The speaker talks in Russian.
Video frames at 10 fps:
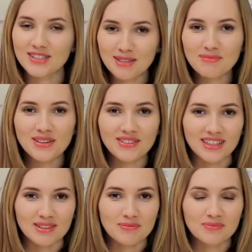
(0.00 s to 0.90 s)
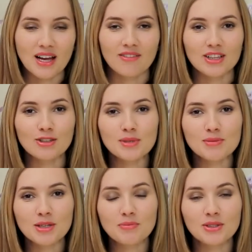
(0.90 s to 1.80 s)
Всем привет! В одном
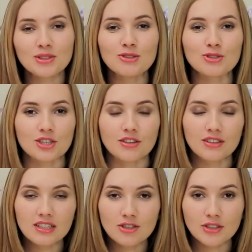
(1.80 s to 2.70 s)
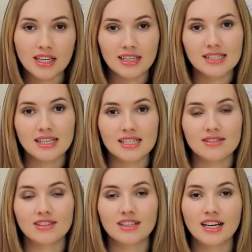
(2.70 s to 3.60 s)
из моих предыдущих видео я рассказывала,